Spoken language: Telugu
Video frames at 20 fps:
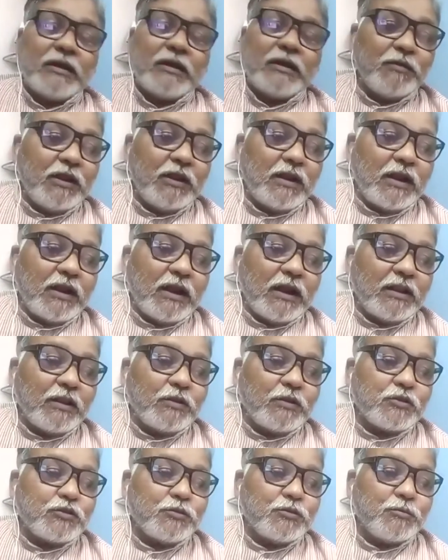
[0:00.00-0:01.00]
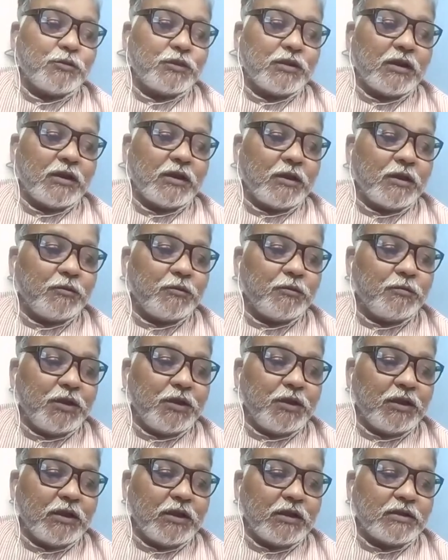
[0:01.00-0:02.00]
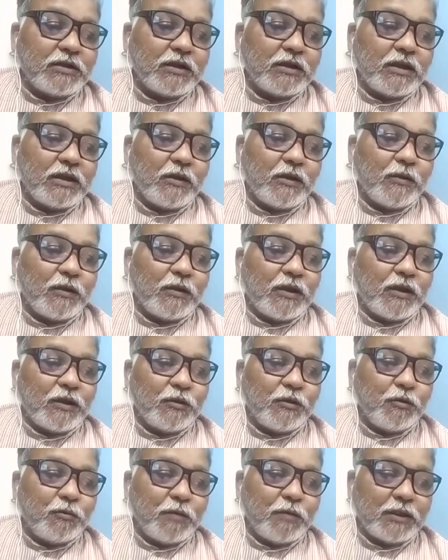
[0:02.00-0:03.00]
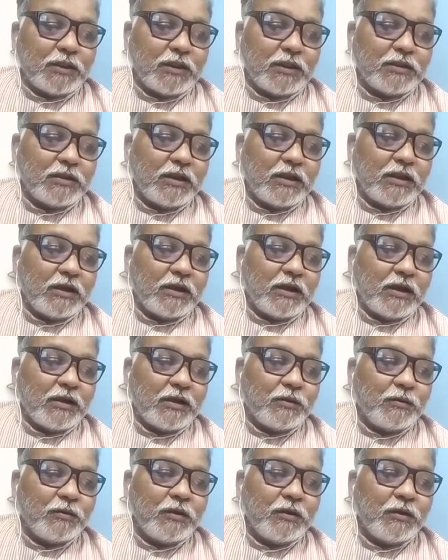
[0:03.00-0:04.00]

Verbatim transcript: నేను రాధాకృష్ణమూర్తి గారు బి నరసింగరావు గారు పతంజలి గారు